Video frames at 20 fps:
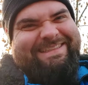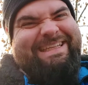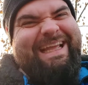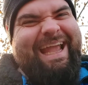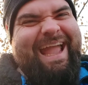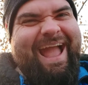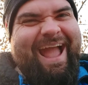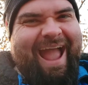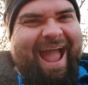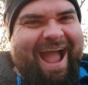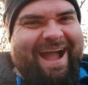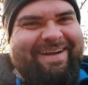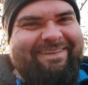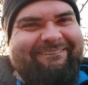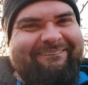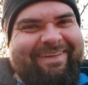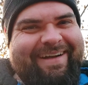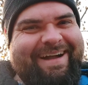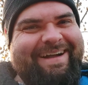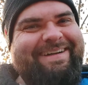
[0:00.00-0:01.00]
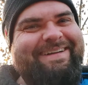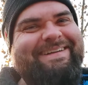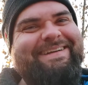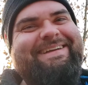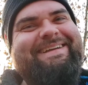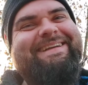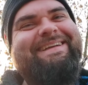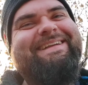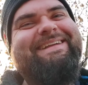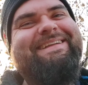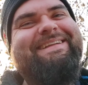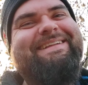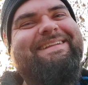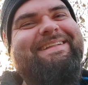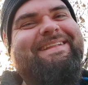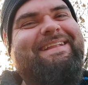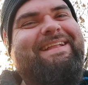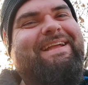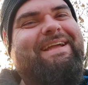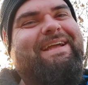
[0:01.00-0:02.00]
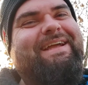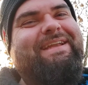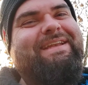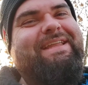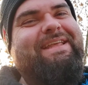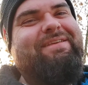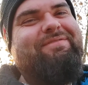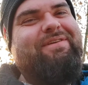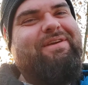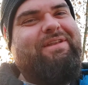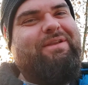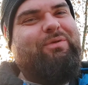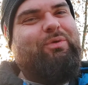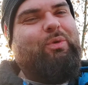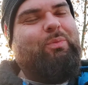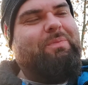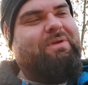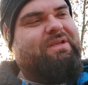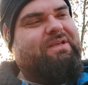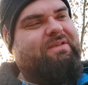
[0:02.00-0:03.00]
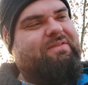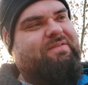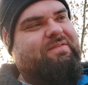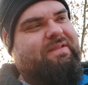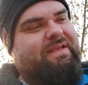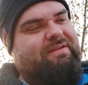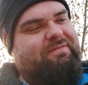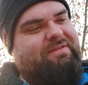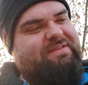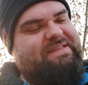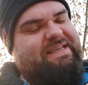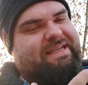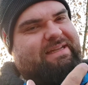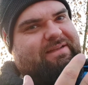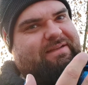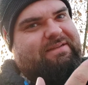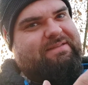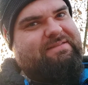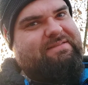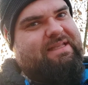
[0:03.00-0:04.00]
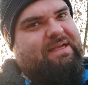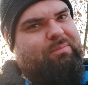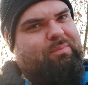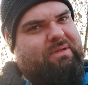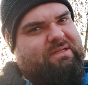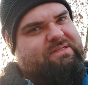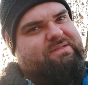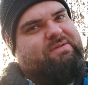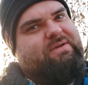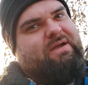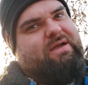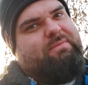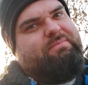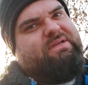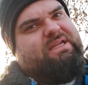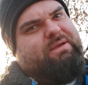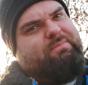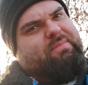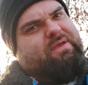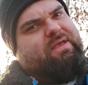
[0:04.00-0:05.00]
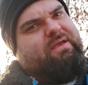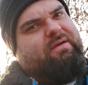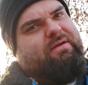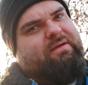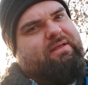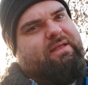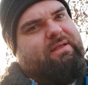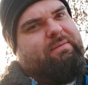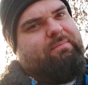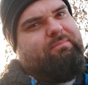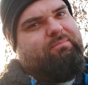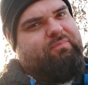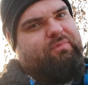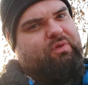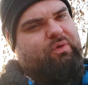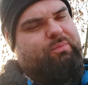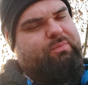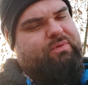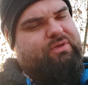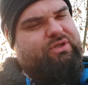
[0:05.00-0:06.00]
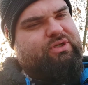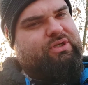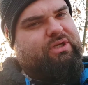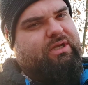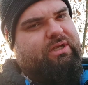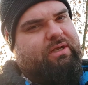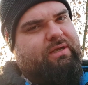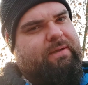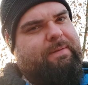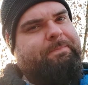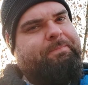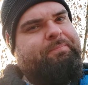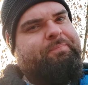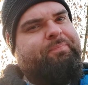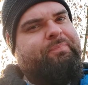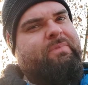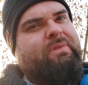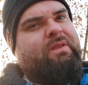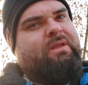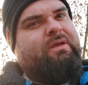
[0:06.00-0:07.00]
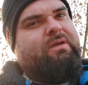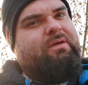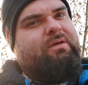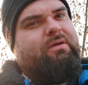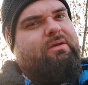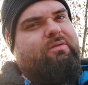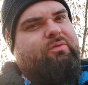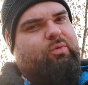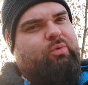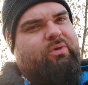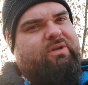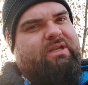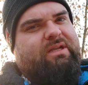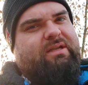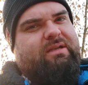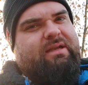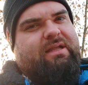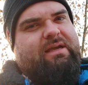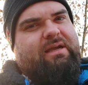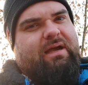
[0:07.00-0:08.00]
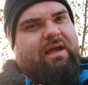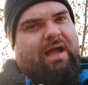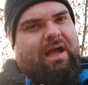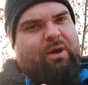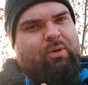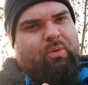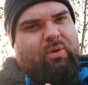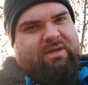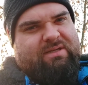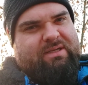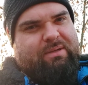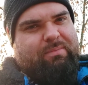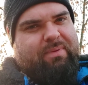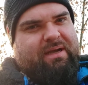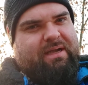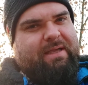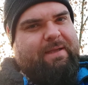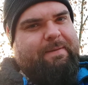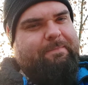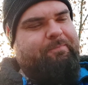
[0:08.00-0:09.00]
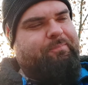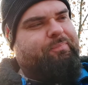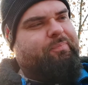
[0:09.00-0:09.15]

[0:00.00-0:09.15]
Nicaragua nicht wirklich üblich ist, ein etwas helleres Deckblatt zu haben. Die haben eher eben typische dunkle Nicaragua-Tabake